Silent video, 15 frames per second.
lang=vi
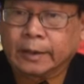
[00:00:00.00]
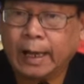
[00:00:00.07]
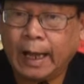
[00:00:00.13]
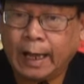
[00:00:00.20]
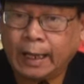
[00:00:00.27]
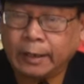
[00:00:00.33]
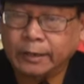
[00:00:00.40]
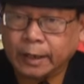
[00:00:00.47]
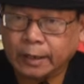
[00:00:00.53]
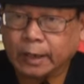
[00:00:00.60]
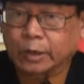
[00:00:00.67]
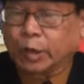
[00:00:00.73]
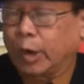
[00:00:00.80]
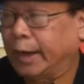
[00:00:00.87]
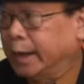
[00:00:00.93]
đã rất
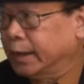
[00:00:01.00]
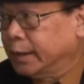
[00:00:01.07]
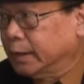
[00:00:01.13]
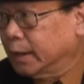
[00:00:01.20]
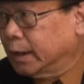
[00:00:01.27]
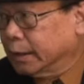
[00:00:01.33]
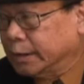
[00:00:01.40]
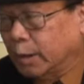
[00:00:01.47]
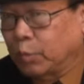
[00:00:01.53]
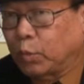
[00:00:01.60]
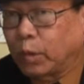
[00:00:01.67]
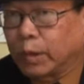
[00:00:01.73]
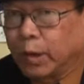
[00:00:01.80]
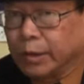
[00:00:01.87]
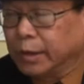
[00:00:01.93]
là giỏi ở trong
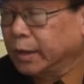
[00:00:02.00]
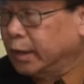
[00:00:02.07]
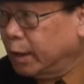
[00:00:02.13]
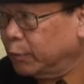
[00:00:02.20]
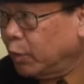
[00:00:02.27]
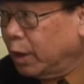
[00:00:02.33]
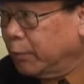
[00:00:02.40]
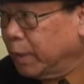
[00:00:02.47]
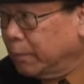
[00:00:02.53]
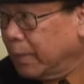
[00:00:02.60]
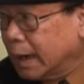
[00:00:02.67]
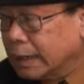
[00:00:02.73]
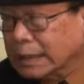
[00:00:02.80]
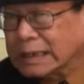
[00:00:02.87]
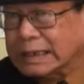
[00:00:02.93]
quân đội nhân dân ngoài miền
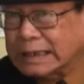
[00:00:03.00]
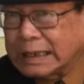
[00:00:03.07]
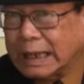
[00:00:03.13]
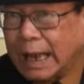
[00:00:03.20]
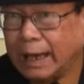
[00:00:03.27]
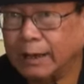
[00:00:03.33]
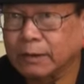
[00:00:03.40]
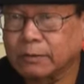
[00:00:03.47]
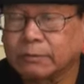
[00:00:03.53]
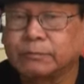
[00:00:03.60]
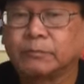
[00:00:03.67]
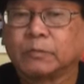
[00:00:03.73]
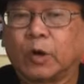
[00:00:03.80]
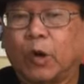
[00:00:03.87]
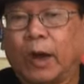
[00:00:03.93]
Bắc đã
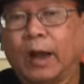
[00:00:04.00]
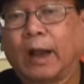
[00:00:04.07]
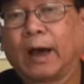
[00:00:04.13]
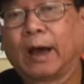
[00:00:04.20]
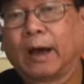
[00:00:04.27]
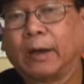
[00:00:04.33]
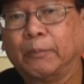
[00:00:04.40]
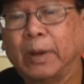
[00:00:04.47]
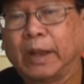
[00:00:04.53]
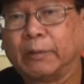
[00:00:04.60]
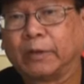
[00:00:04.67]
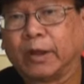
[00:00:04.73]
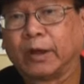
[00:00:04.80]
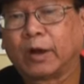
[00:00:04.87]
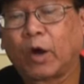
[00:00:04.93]
gọi là người
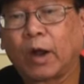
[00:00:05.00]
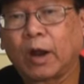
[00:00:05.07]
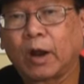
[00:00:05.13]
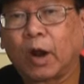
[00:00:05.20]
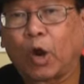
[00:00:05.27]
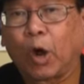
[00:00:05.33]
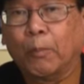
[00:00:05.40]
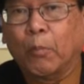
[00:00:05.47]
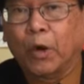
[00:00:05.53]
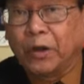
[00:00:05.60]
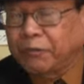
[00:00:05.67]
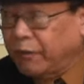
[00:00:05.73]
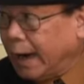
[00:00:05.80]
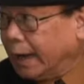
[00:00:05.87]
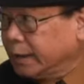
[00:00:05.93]
mình tiếng nói gọi
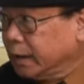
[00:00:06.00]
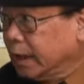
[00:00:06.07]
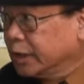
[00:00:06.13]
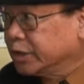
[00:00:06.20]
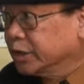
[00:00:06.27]
modify, tức là